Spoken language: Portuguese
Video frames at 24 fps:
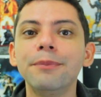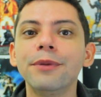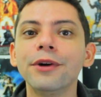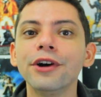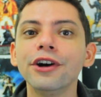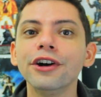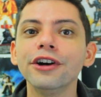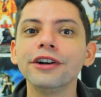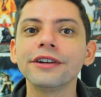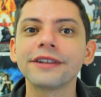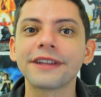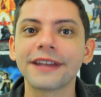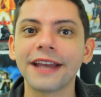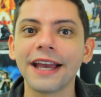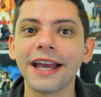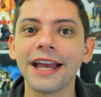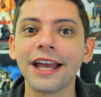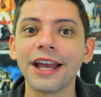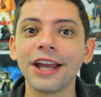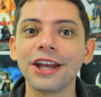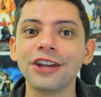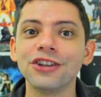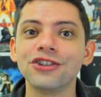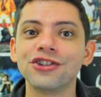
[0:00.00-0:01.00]

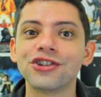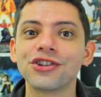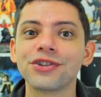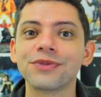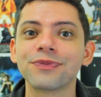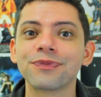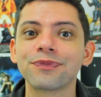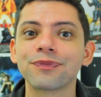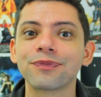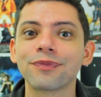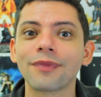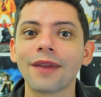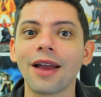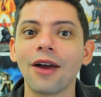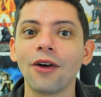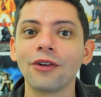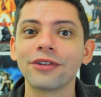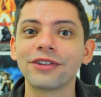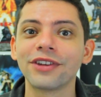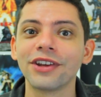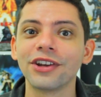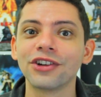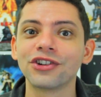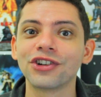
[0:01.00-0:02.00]
Birdcage, ou
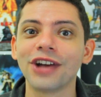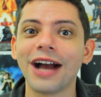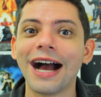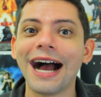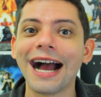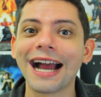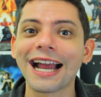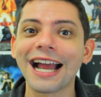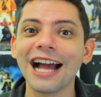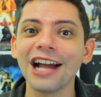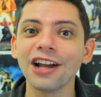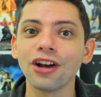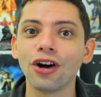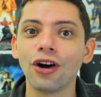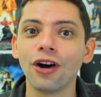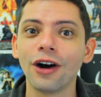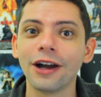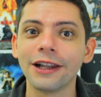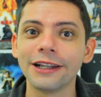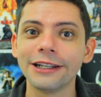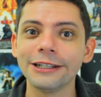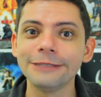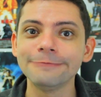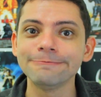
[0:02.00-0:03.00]
seja, a
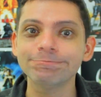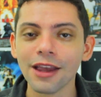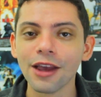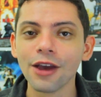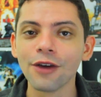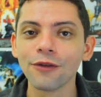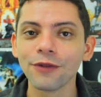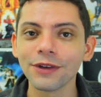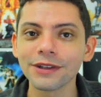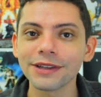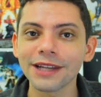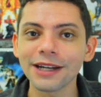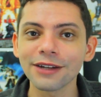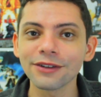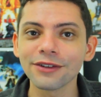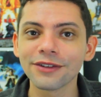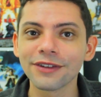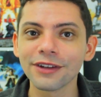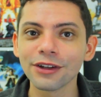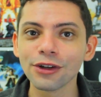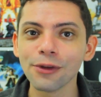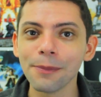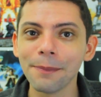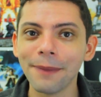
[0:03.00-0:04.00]
gaiola, foi
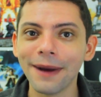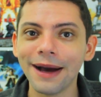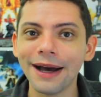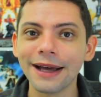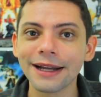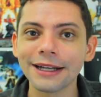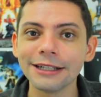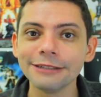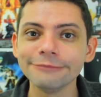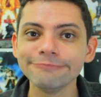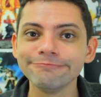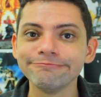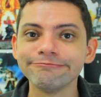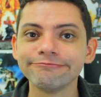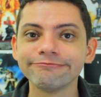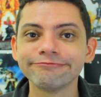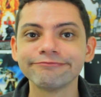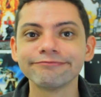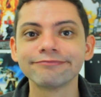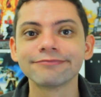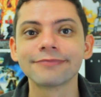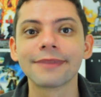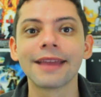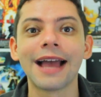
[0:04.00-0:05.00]
traduzido para
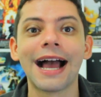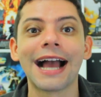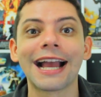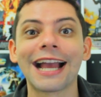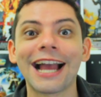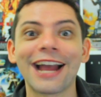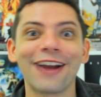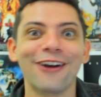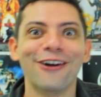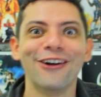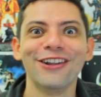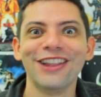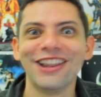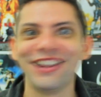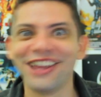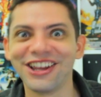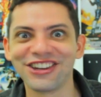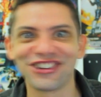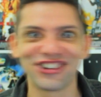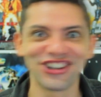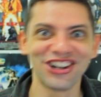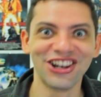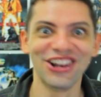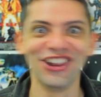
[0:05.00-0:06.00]
a gaiola
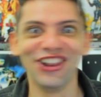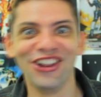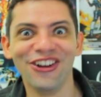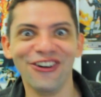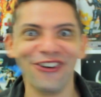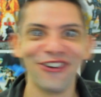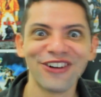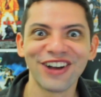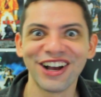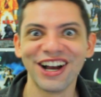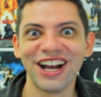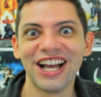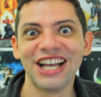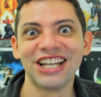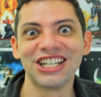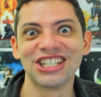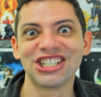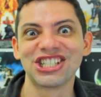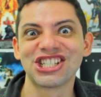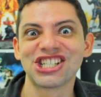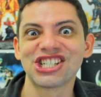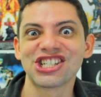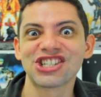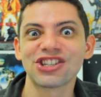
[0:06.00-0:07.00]
das
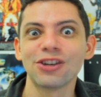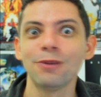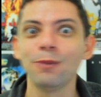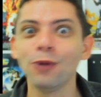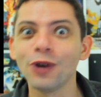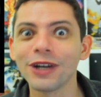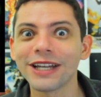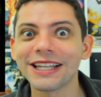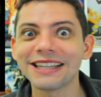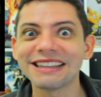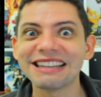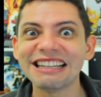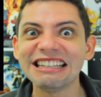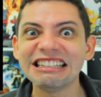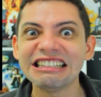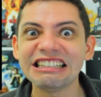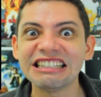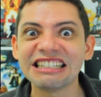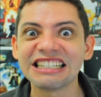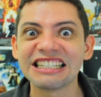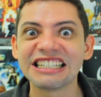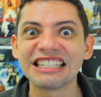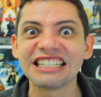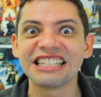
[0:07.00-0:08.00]
loucas, só porque tem
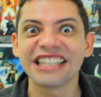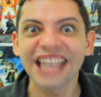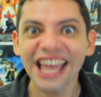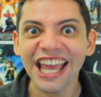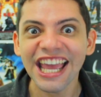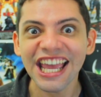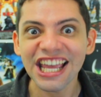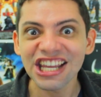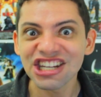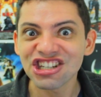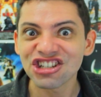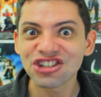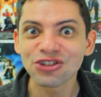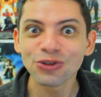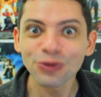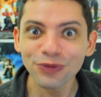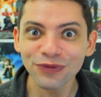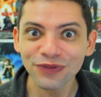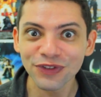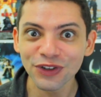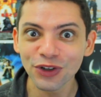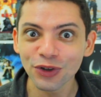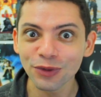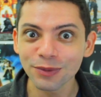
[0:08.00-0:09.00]
gays no
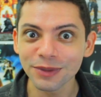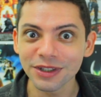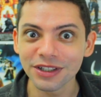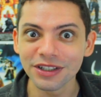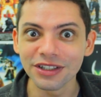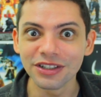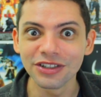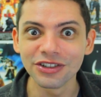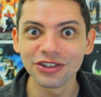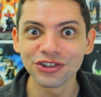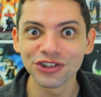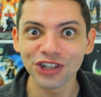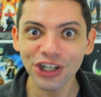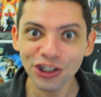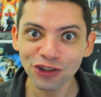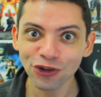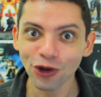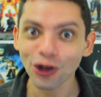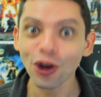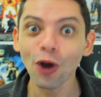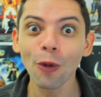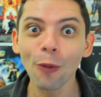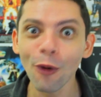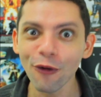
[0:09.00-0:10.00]
filme. Gente,
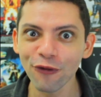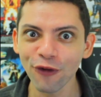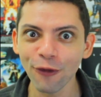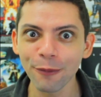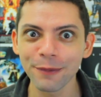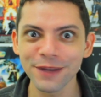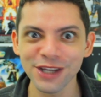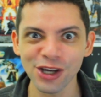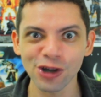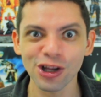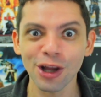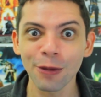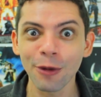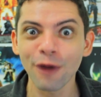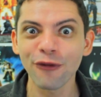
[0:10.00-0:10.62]
olha a homofobia, olha a